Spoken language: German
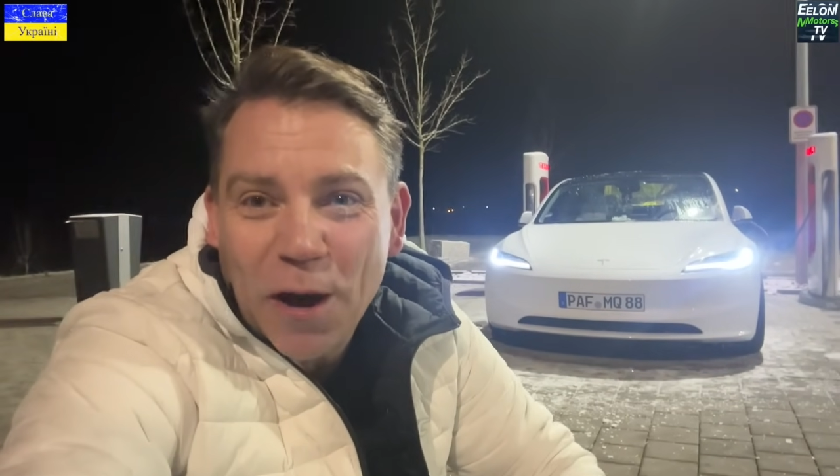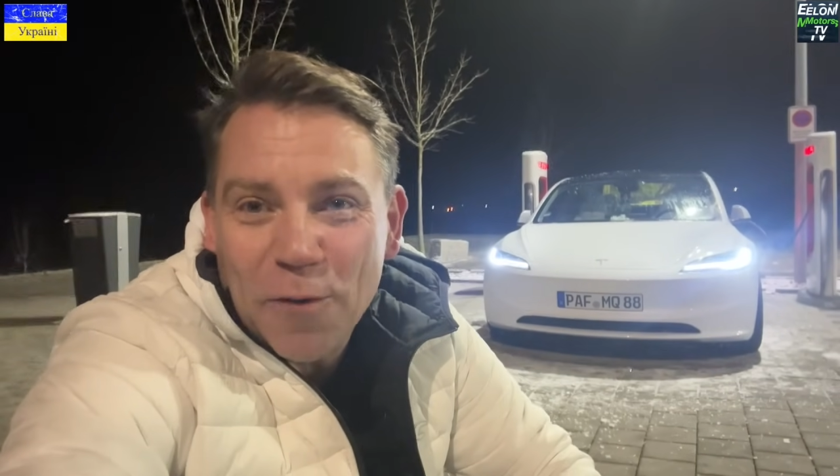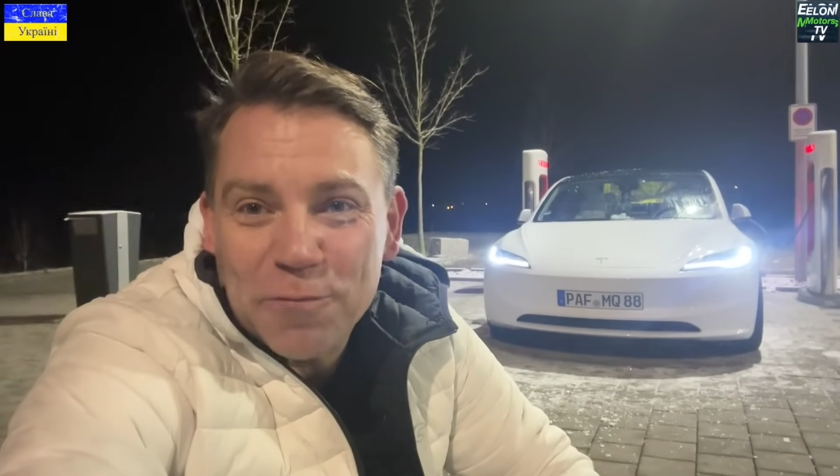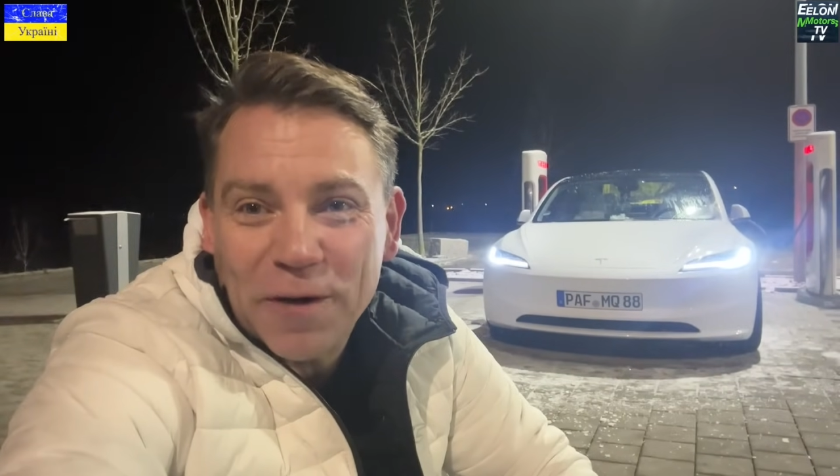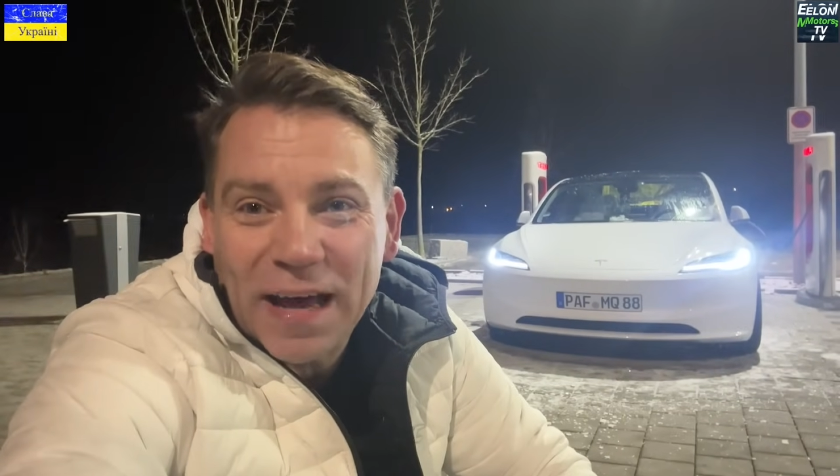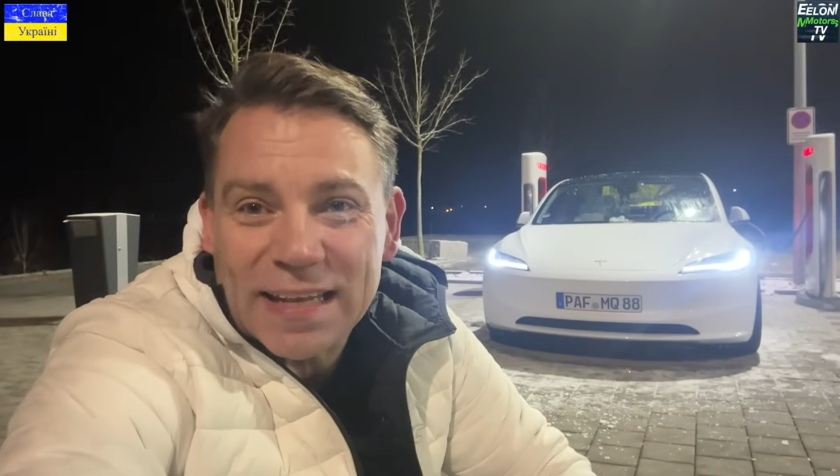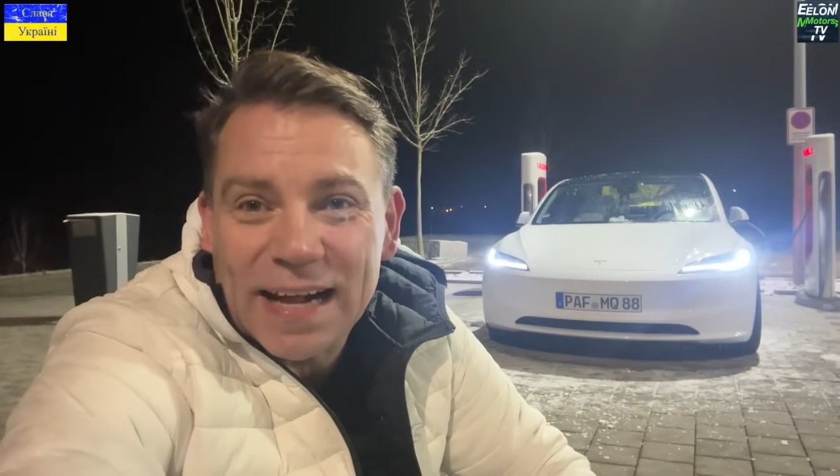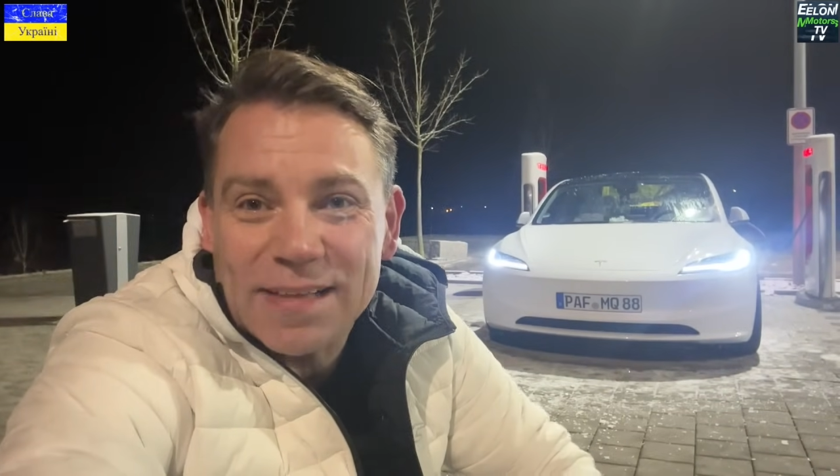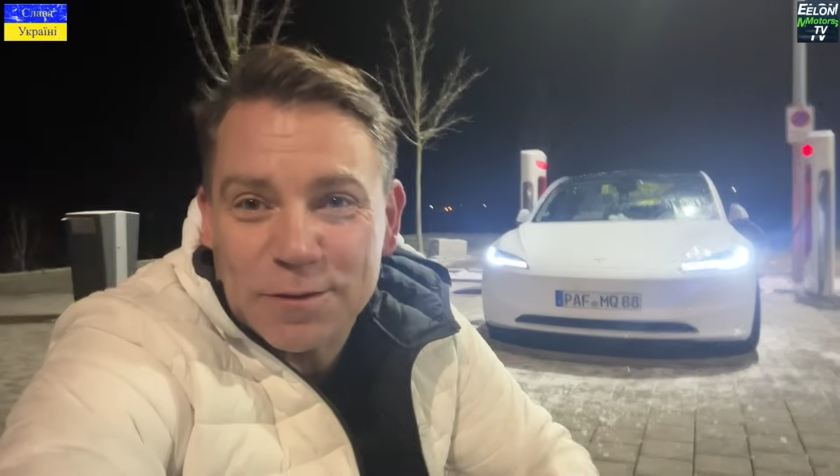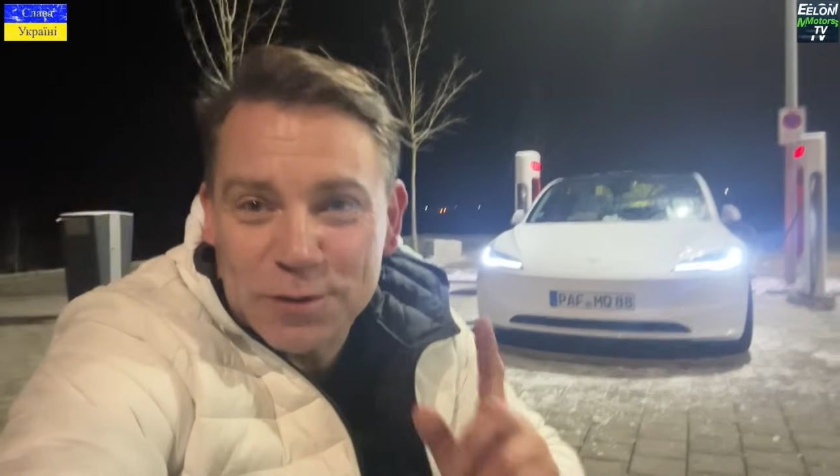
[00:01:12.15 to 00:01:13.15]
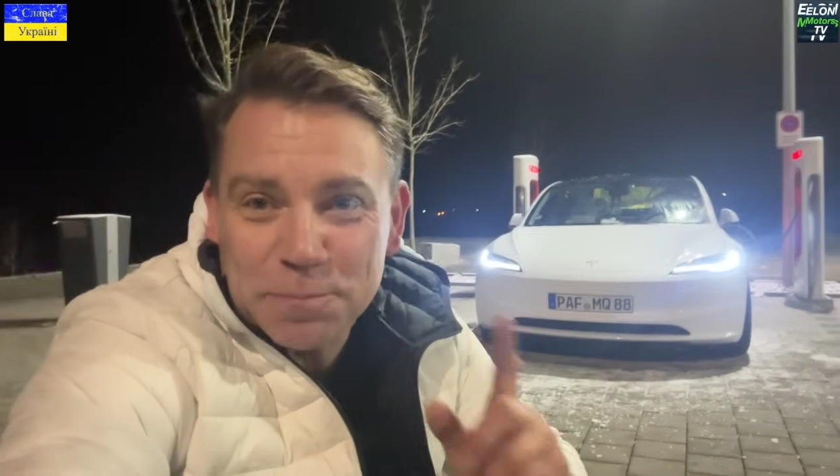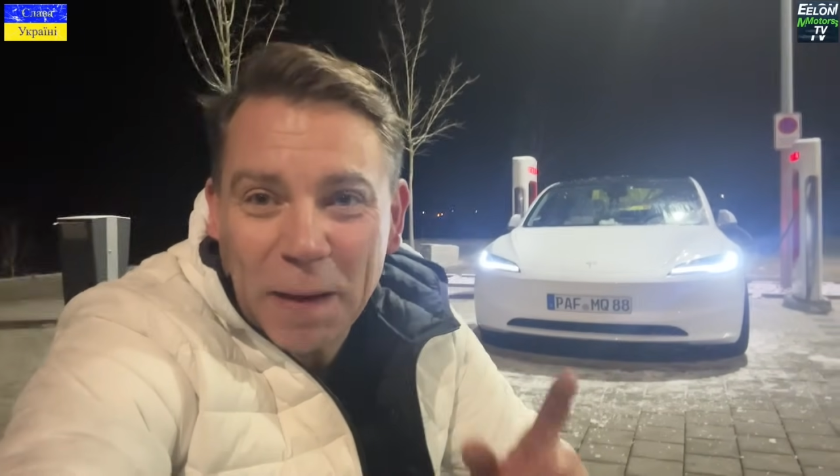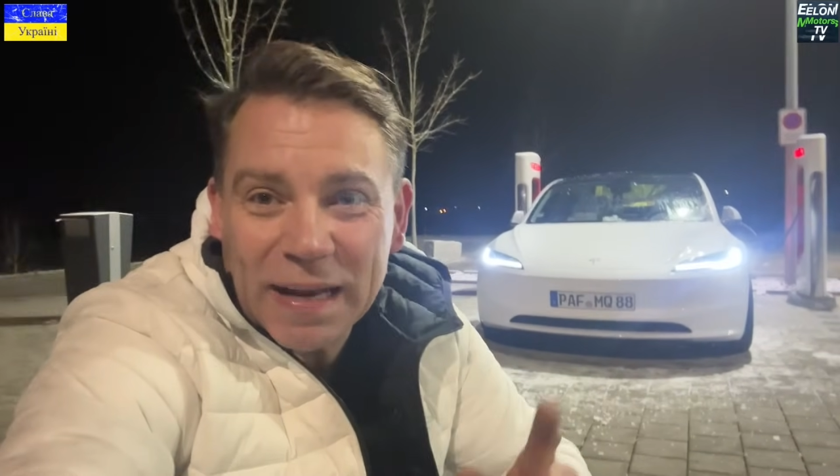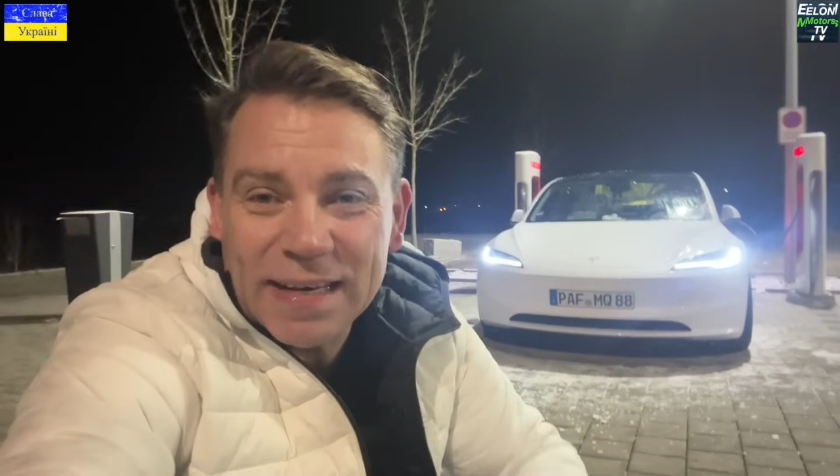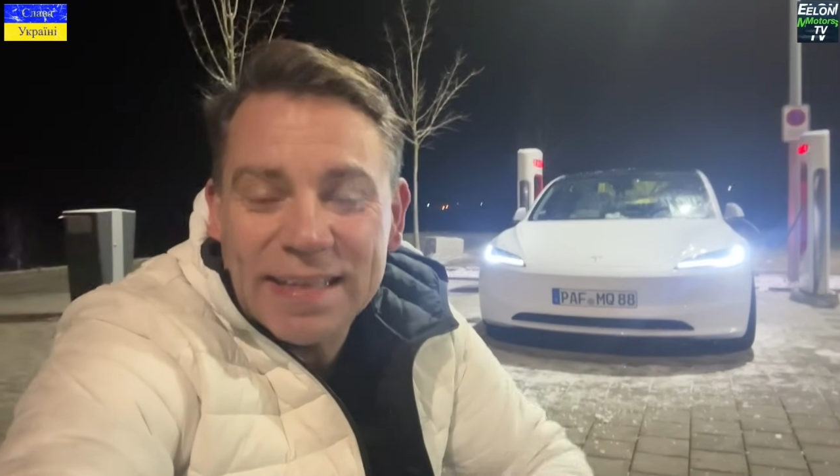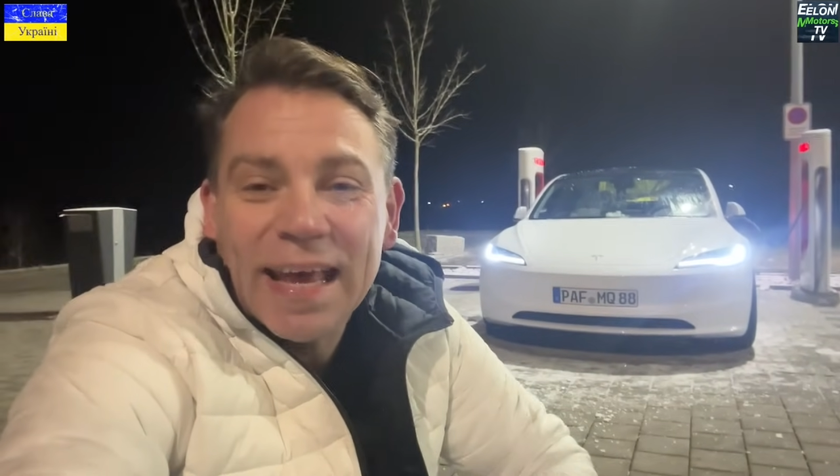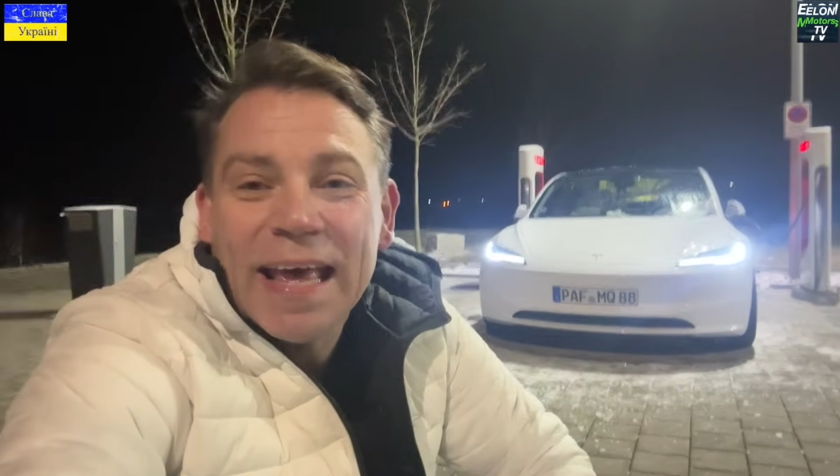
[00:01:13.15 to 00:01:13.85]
auf Fahrt. Also spannend.